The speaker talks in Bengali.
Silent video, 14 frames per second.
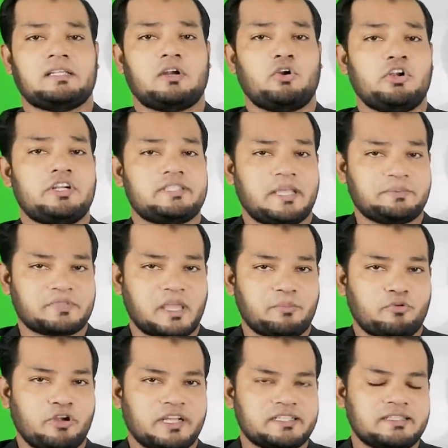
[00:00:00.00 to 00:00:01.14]
যারা অলরেডি সাবস্ক্রাইব
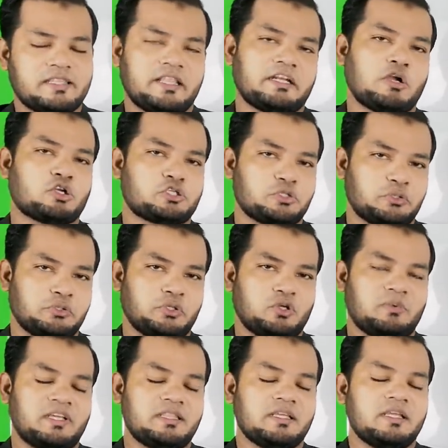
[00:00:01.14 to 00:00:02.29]
করে রেখেছেন তাদেরকে অসংখ্য
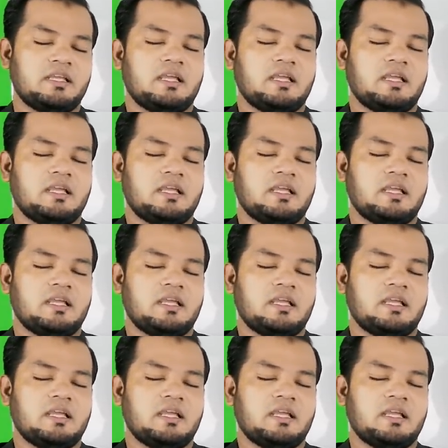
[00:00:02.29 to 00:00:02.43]
ধন্যবাদ